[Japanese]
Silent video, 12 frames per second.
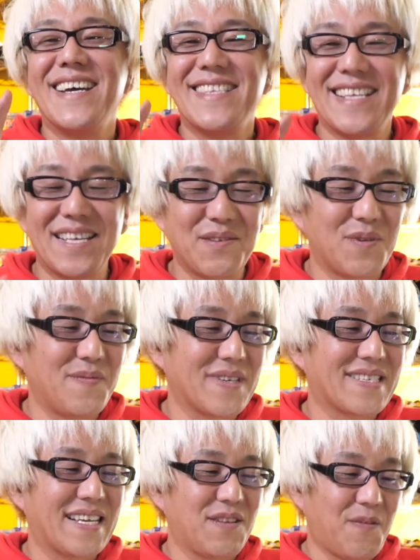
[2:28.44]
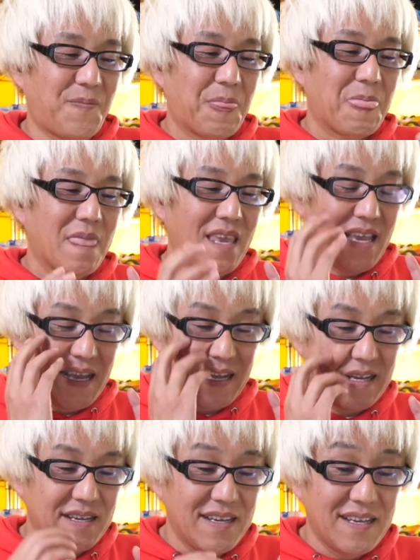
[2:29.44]
何度も言いますけど、
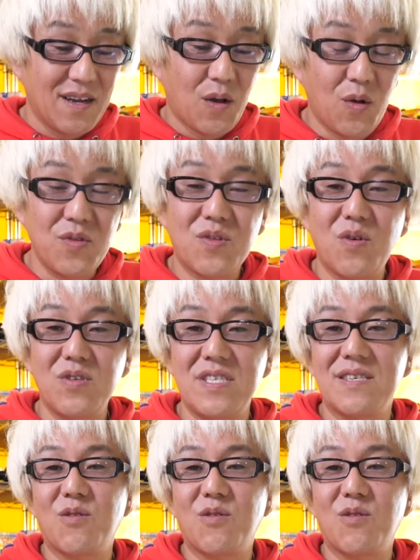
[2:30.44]
本当に